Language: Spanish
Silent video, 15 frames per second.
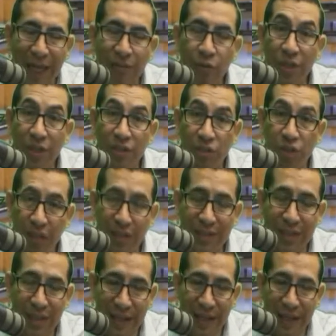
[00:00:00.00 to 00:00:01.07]
las
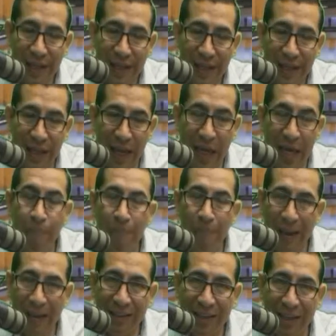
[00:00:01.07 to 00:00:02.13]
cuestiones que
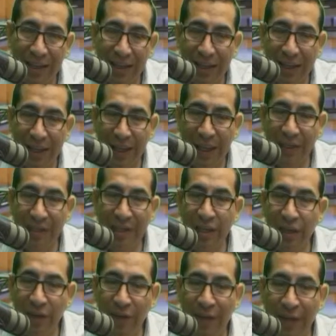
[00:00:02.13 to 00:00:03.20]
impactan y
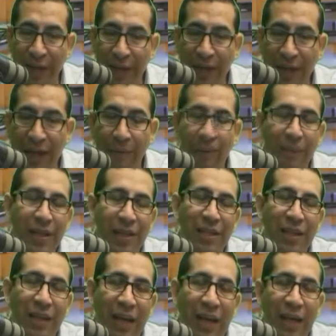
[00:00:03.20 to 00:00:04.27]
que significan que
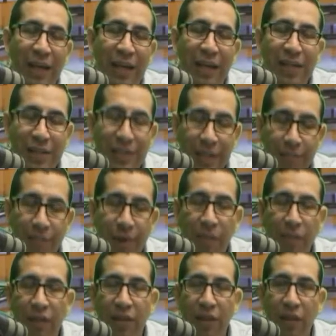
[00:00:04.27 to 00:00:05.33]
va más allá
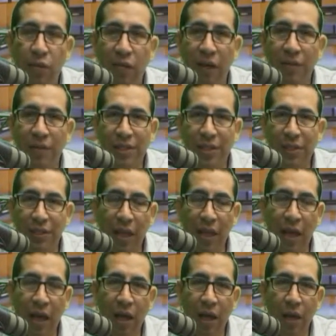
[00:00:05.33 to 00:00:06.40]
simplemente de una
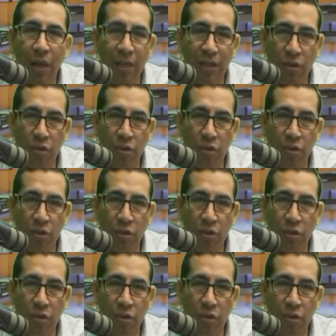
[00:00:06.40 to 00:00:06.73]
visita